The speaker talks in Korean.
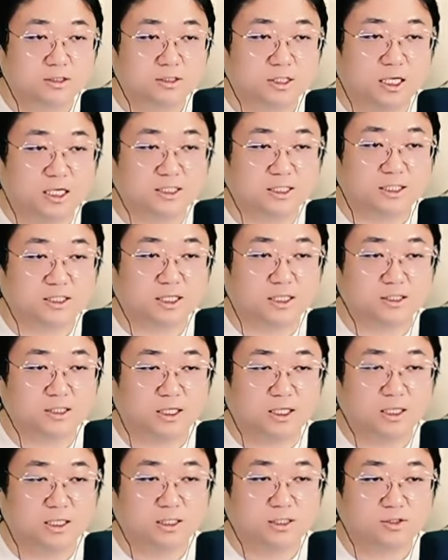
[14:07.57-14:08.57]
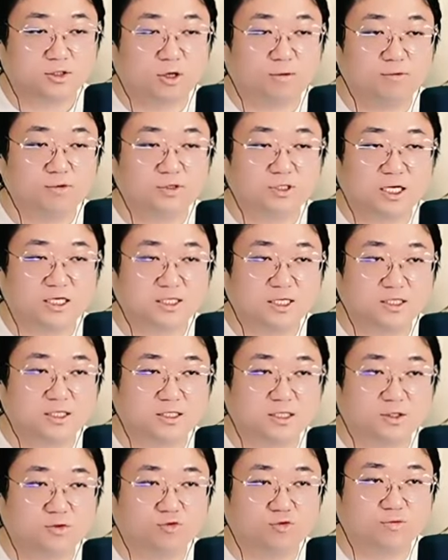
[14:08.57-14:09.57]
살살살살. W
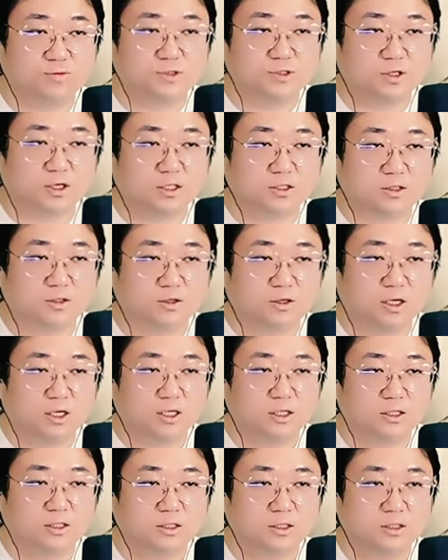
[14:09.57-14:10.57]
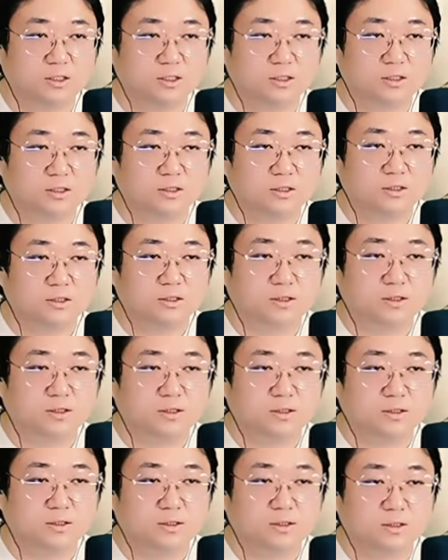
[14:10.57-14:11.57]
살살살살 누르면서 가는 거야.
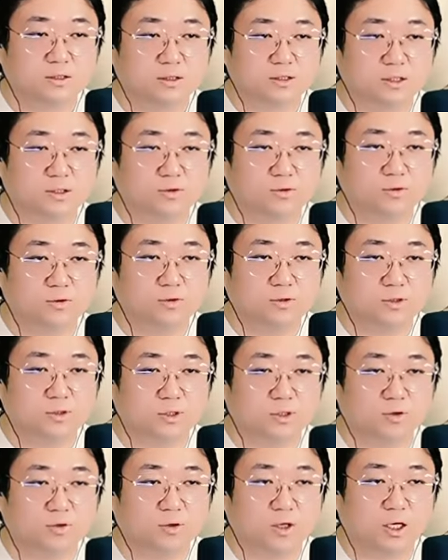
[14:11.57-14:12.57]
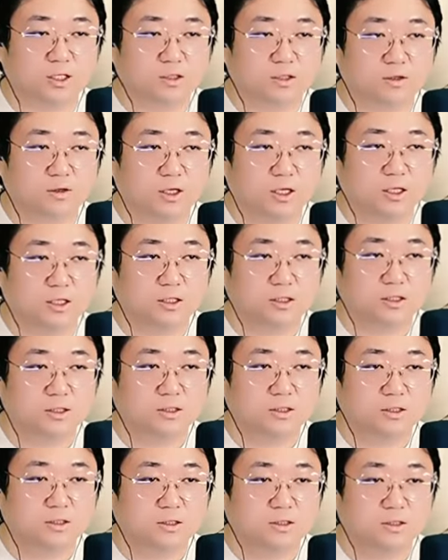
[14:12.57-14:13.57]
그리고 이렇게 올라가는 거야.
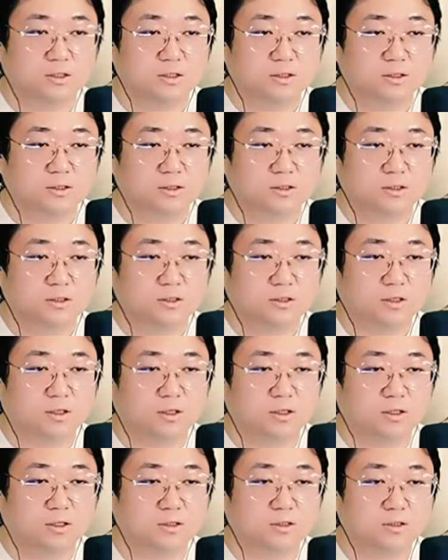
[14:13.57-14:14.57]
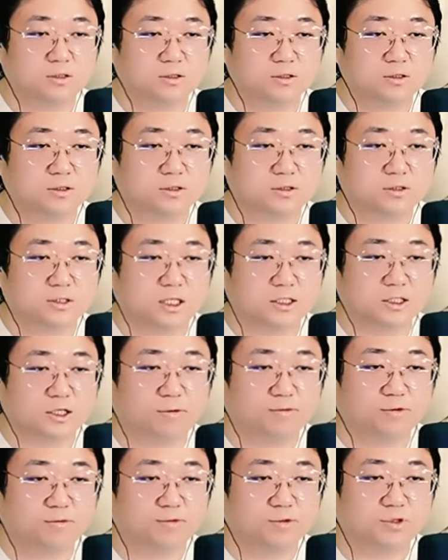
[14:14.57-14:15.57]
약간 비켜주고, 비켜줘야 어, 올라가죠, 제가? 살짝
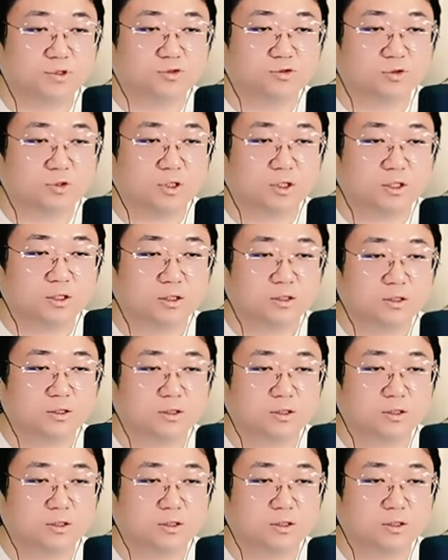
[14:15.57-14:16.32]
옆으로 비켜줄게.